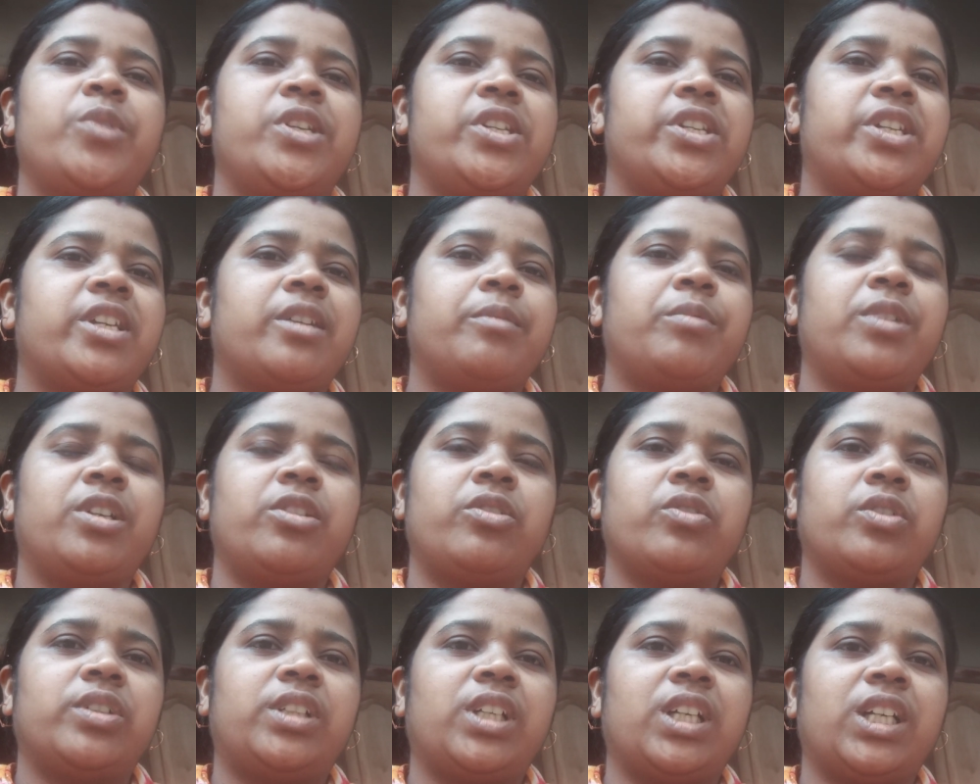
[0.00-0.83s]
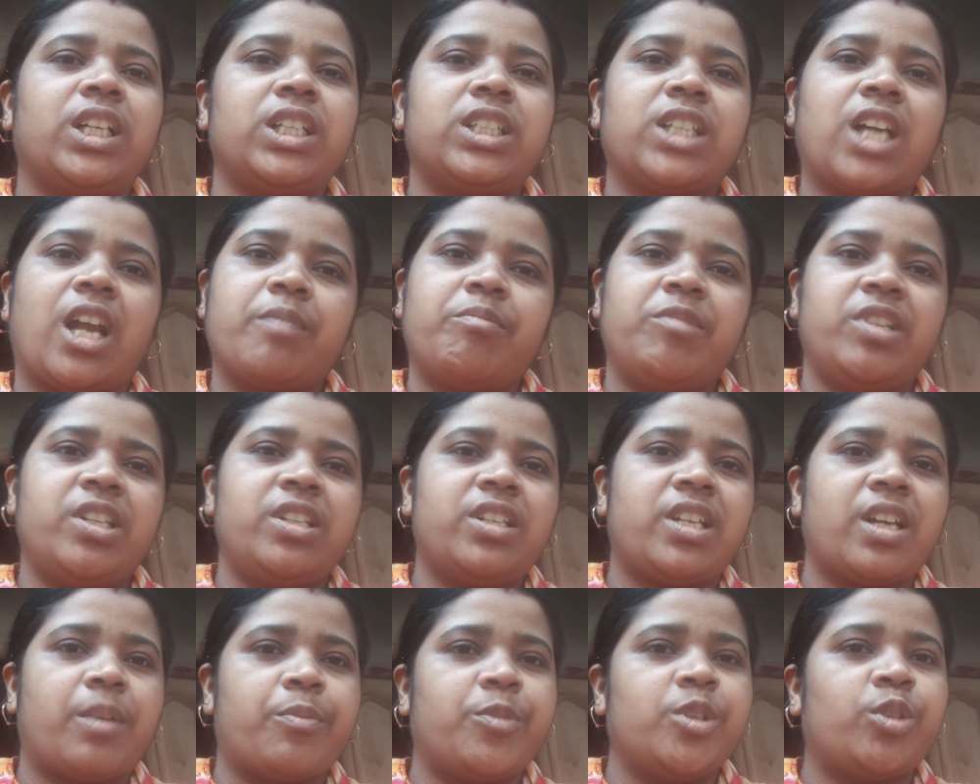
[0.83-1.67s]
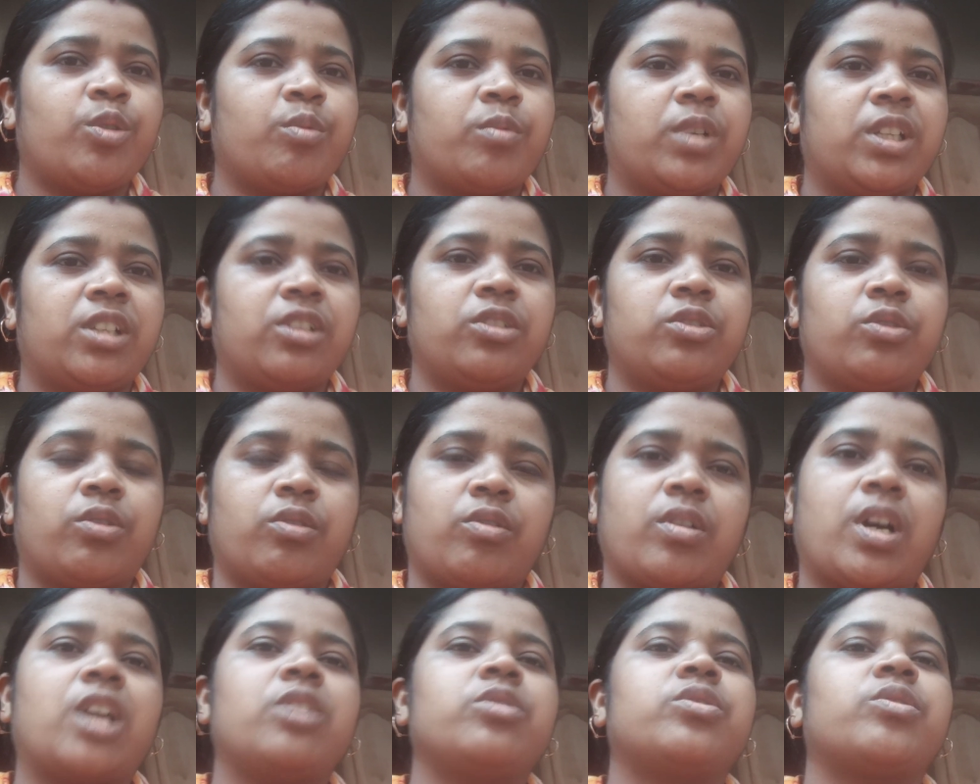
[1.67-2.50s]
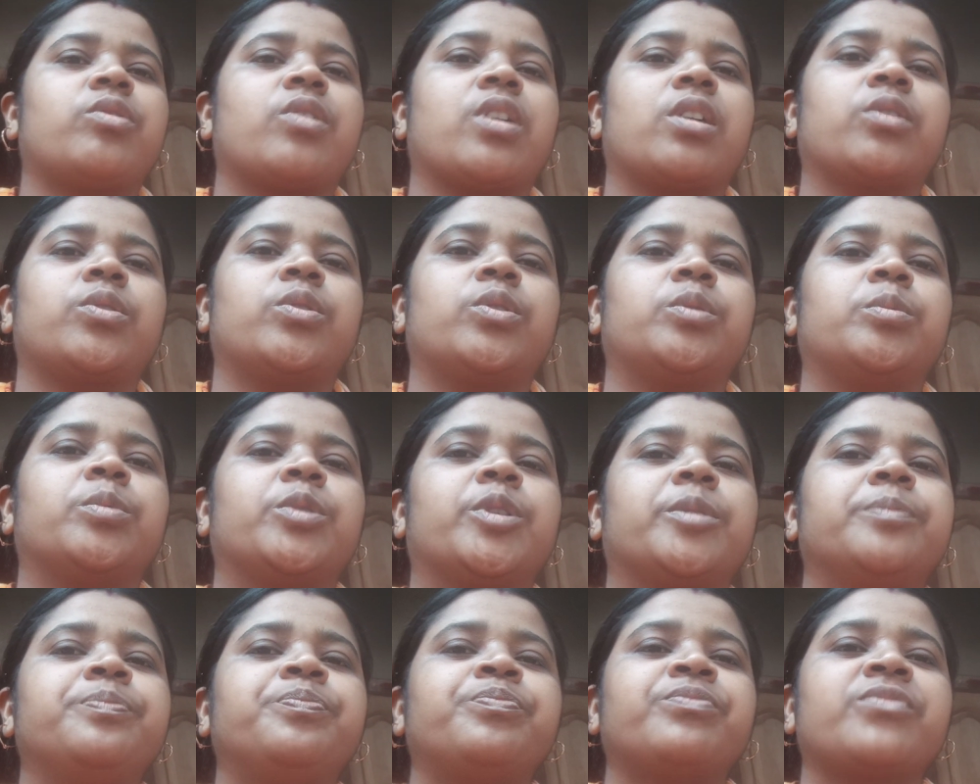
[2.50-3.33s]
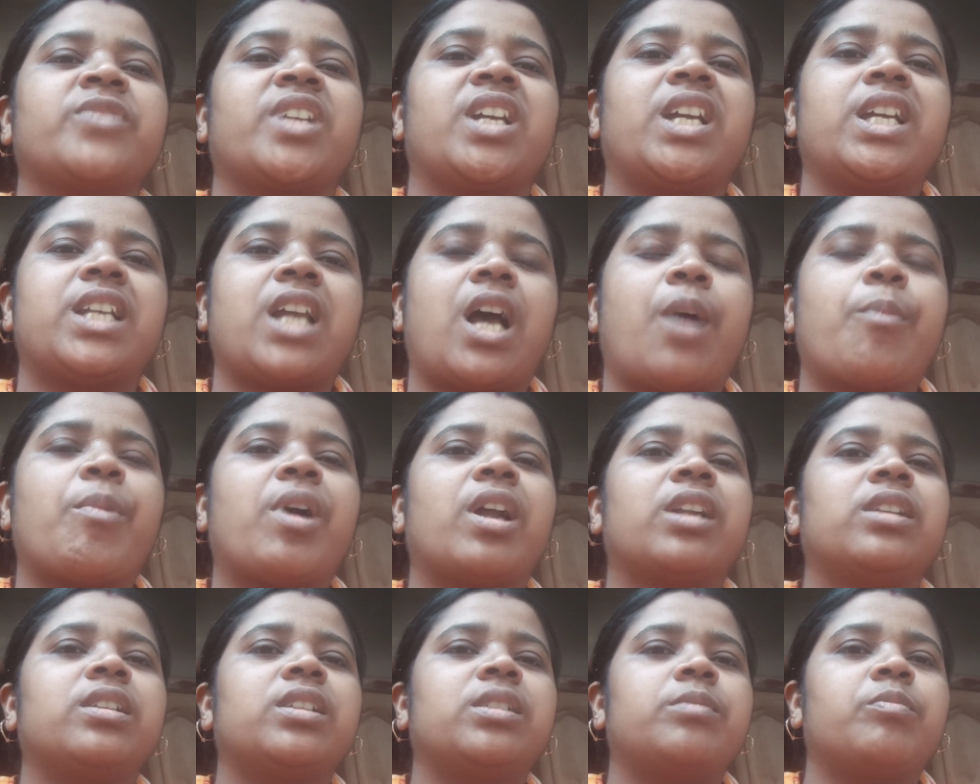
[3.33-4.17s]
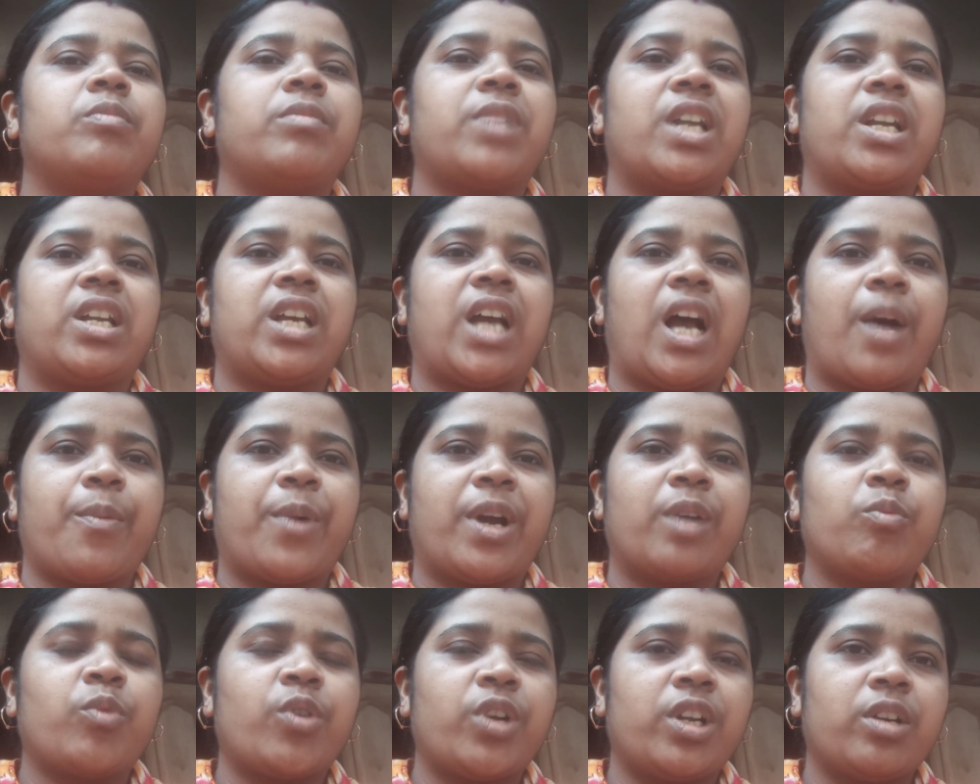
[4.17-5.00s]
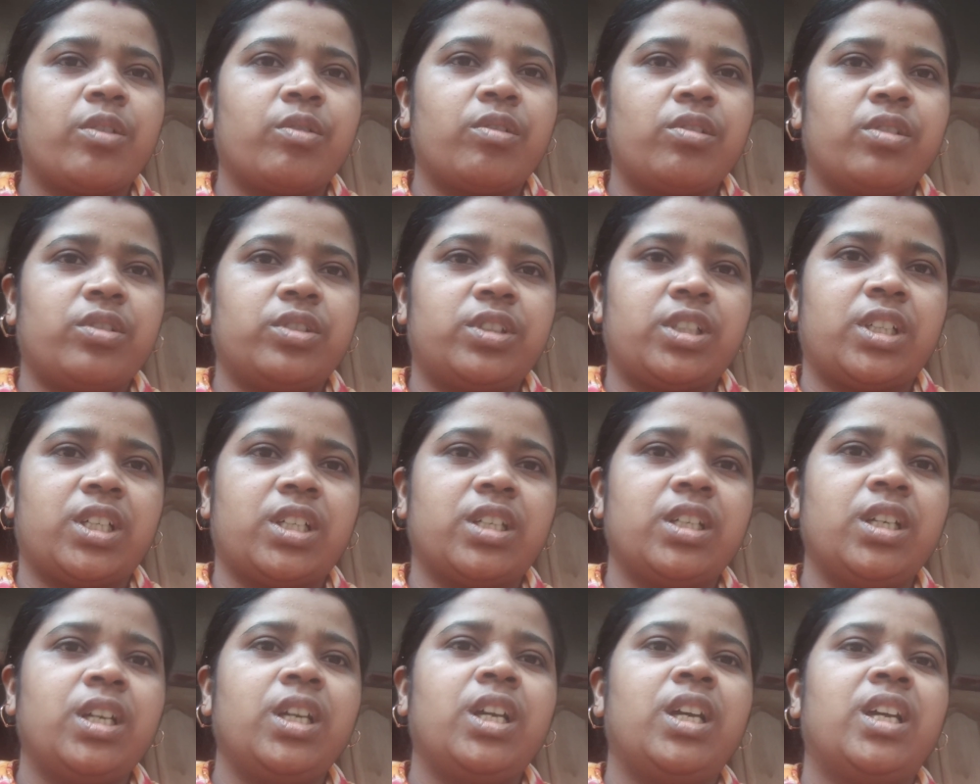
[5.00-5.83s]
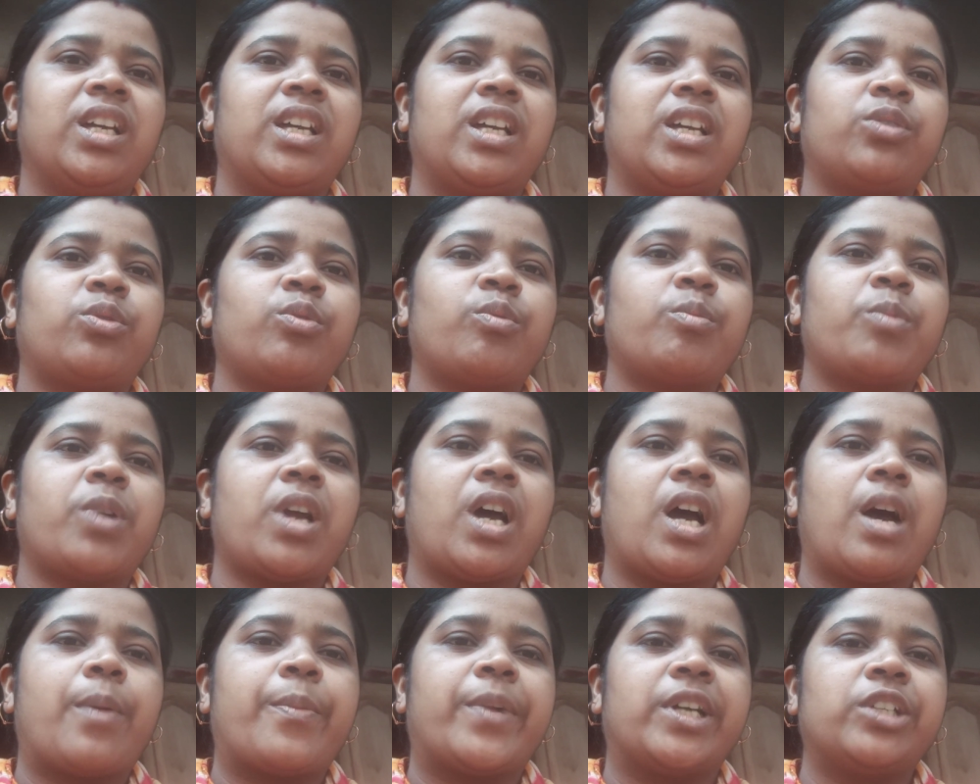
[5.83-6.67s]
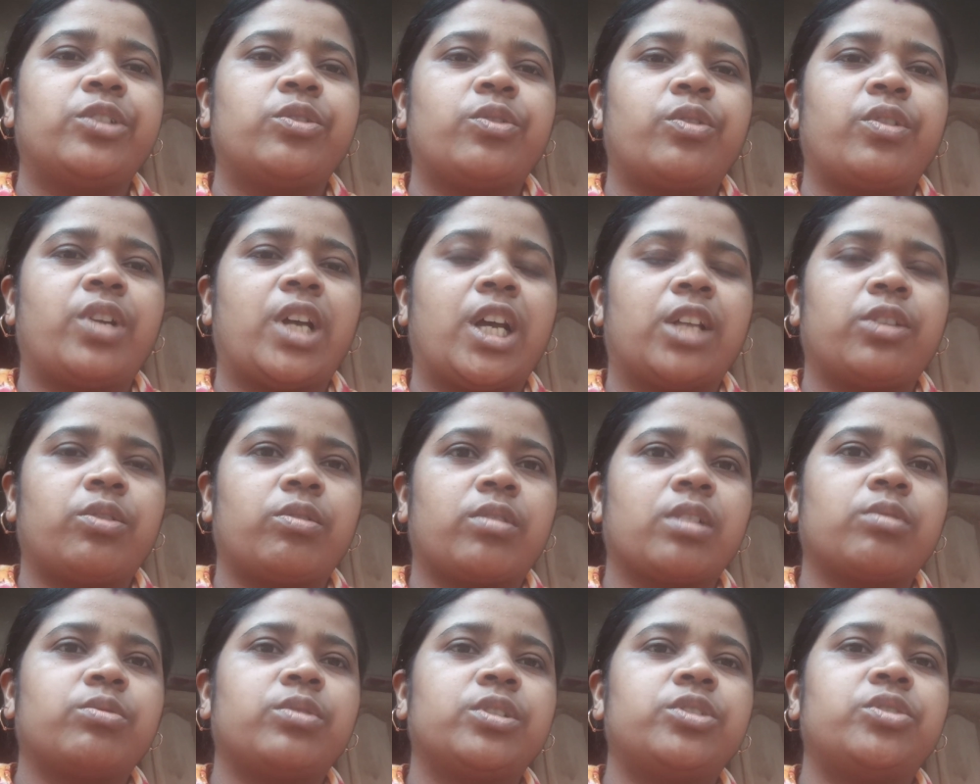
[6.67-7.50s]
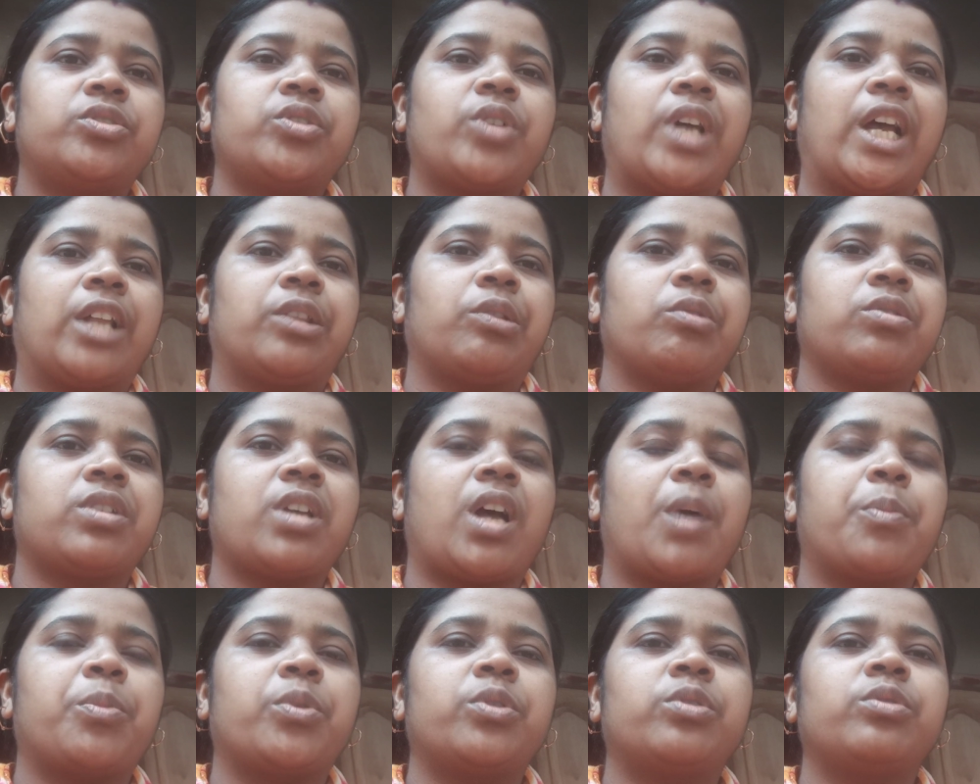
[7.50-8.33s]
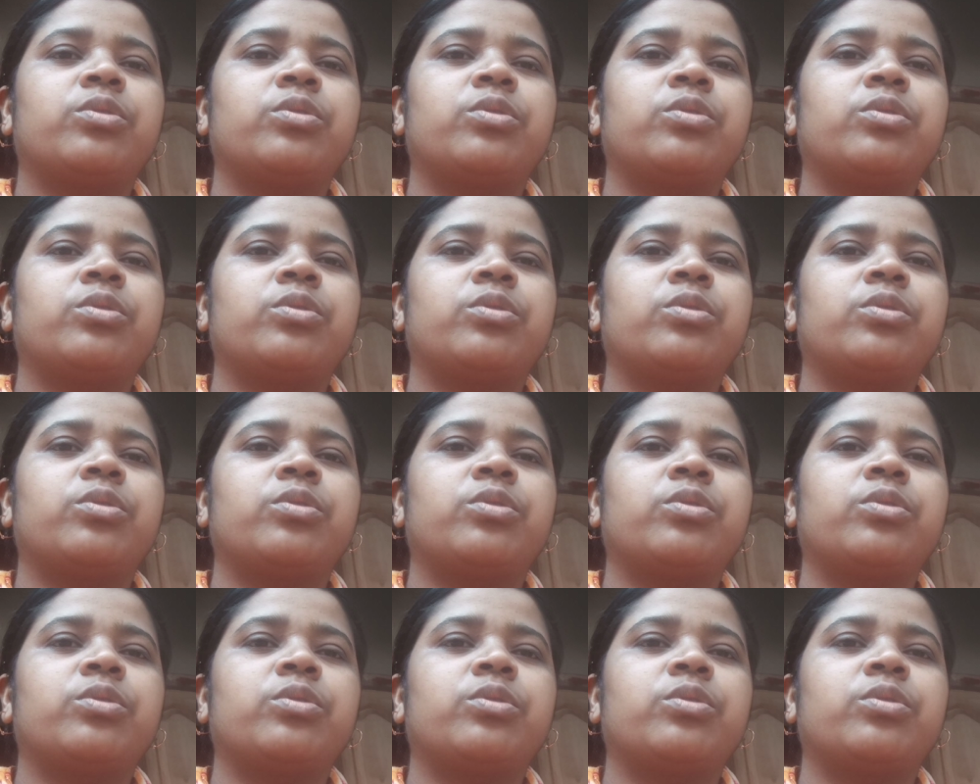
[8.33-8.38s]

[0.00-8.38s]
মিনিটের ভিডিও থেকে চার মিনিট আমি তোমাদের জন্য আলোচনা করব এটা আমার মানে আমার মনে হলো যে তোমরা আমার জন্য এতটা করছো এত সাপোর্ট